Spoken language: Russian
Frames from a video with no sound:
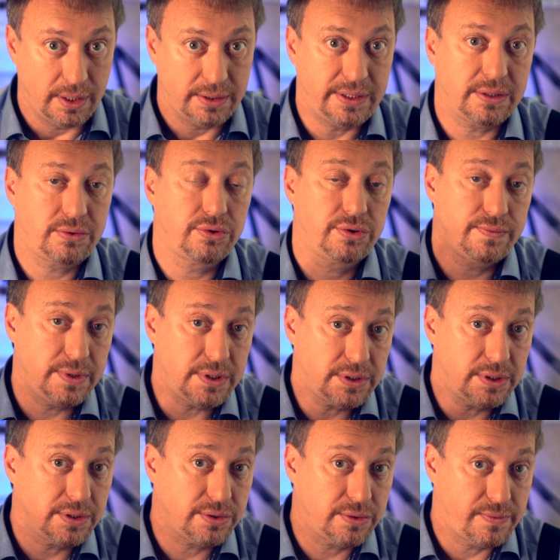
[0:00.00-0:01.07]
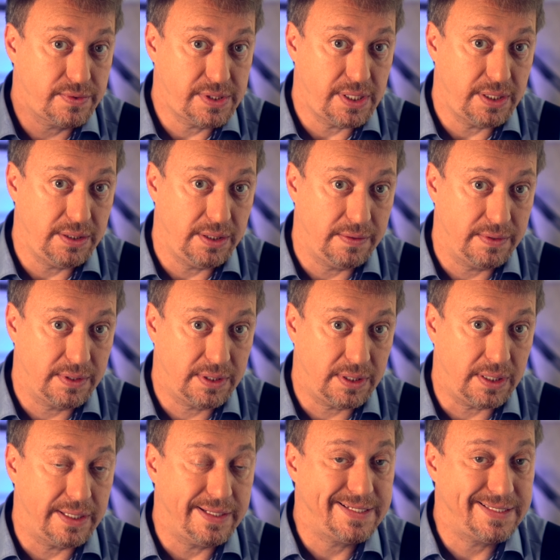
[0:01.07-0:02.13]
Так уж вышло, что в средние
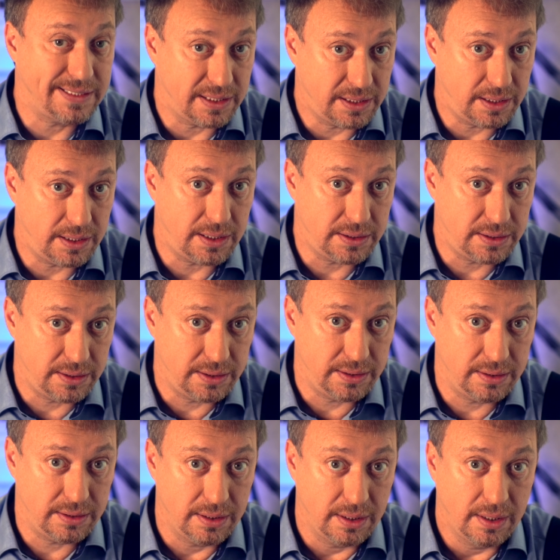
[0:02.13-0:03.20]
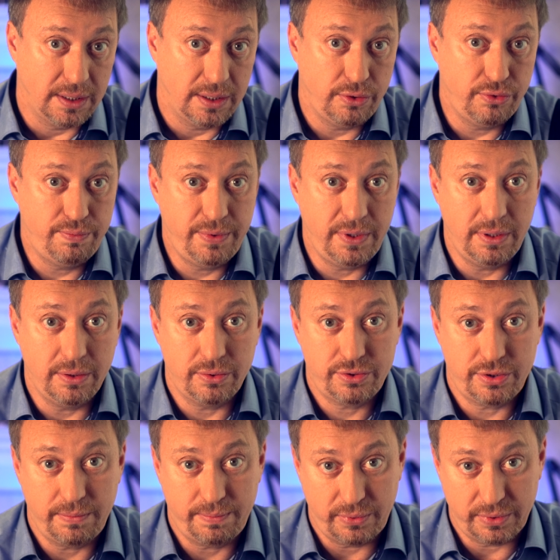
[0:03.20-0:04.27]
века аристократы любили
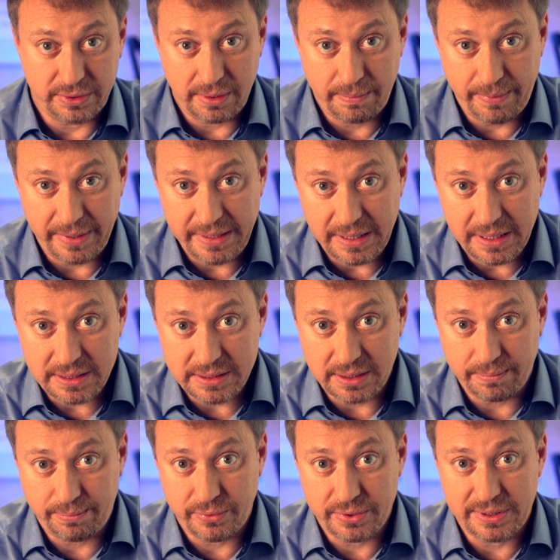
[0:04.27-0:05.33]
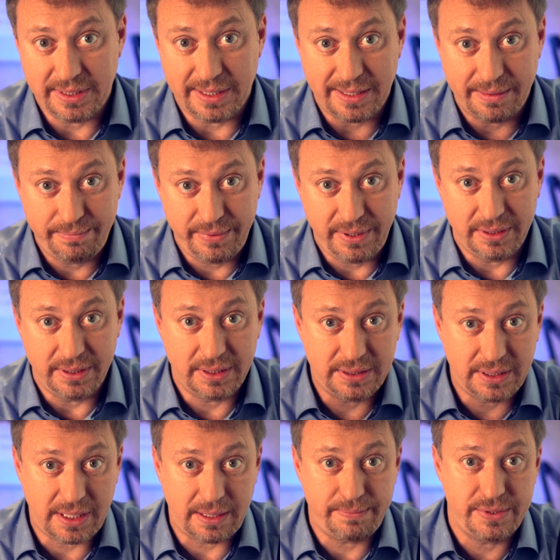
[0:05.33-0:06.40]
очень плотно поесть, а после обильных
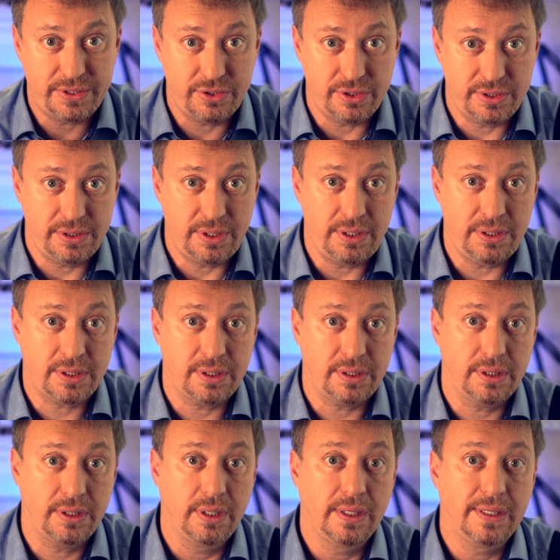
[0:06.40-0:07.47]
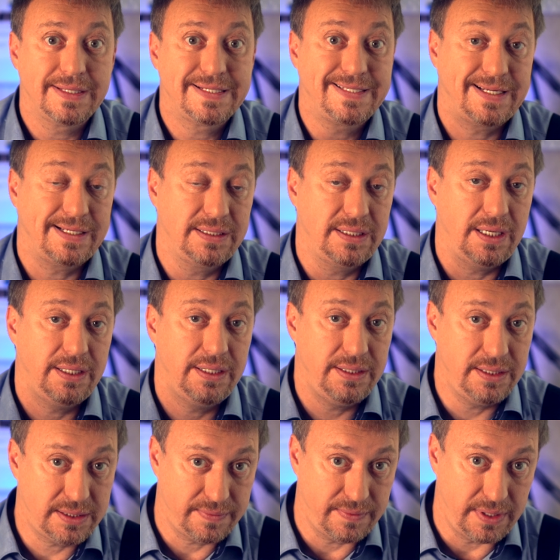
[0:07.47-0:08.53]
трапез частенько страдали
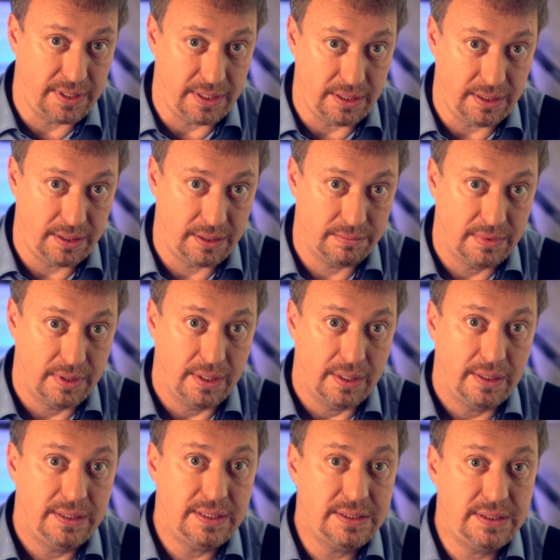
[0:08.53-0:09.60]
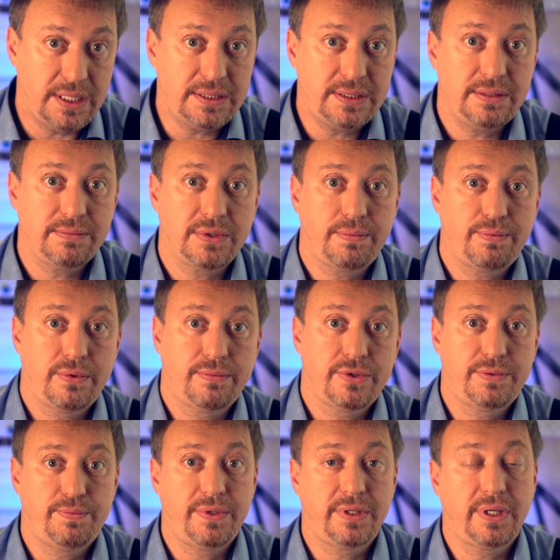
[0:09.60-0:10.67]
несварением. И здесь им на
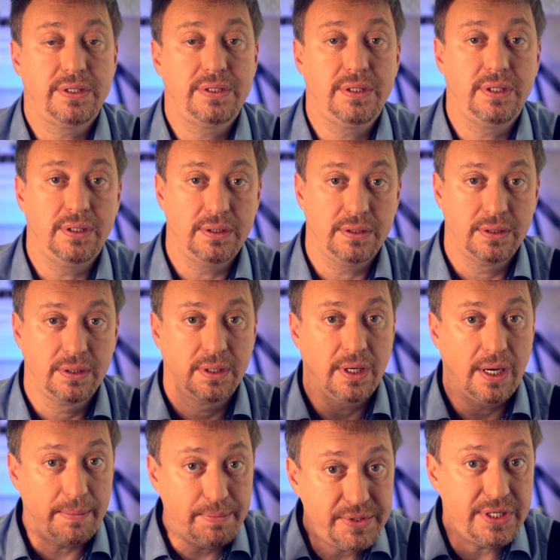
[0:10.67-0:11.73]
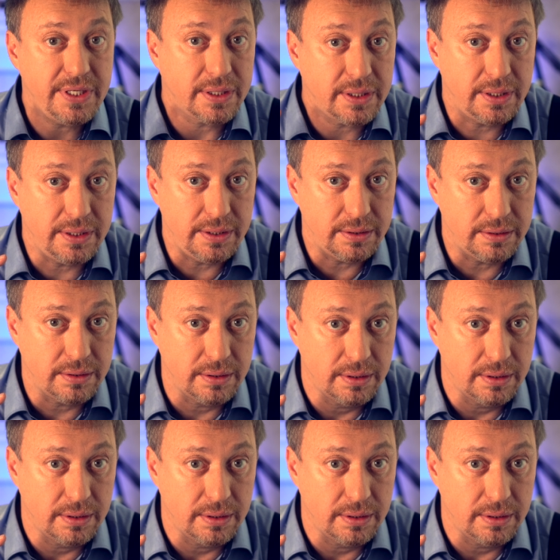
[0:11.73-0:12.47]
помощь приходили аптекари,